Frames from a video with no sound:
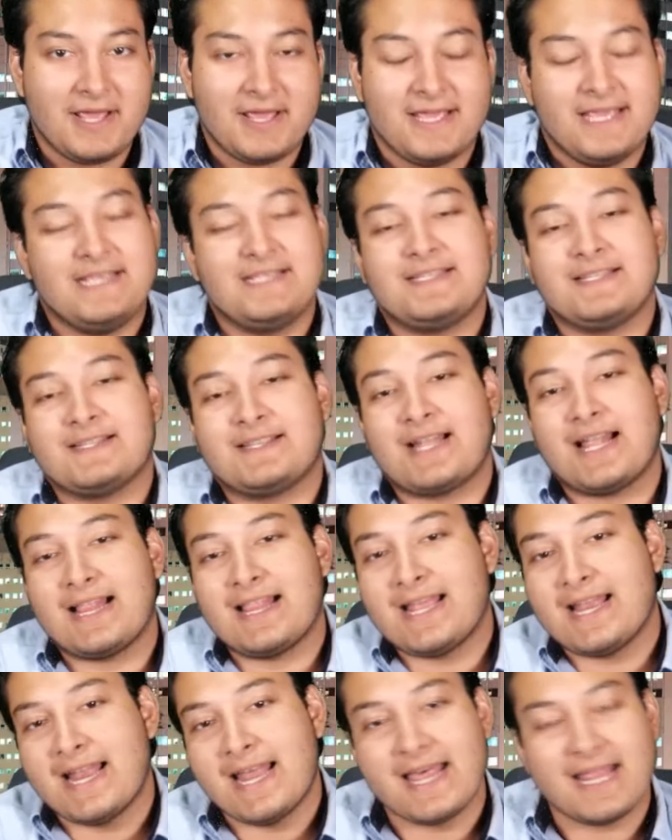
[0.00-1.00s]
y se
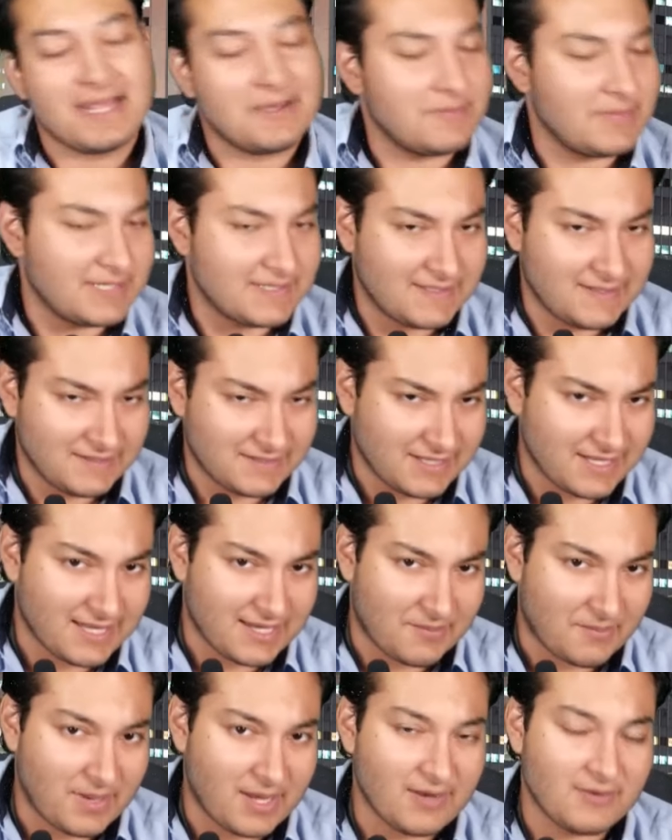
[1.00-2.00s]
trata nada más y
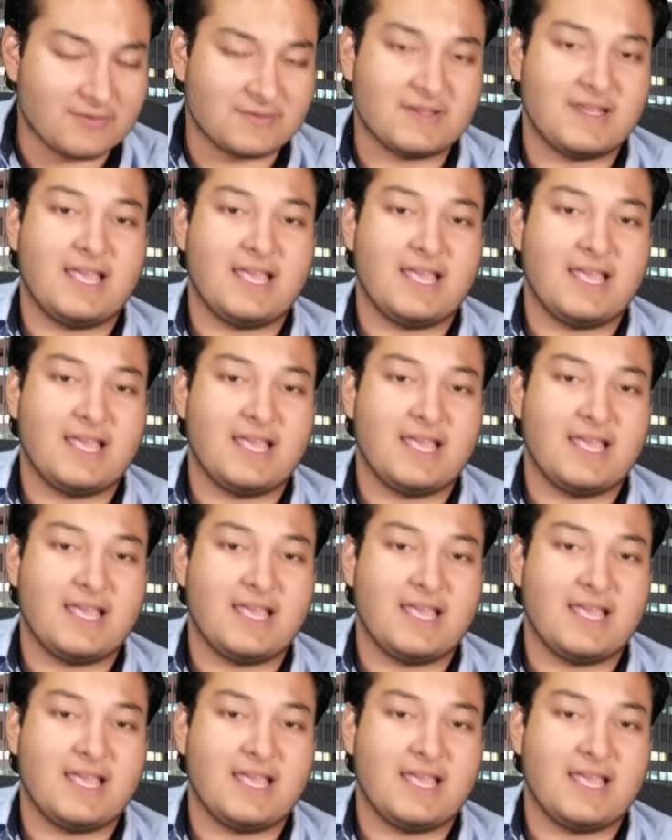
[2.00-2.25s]
nada menos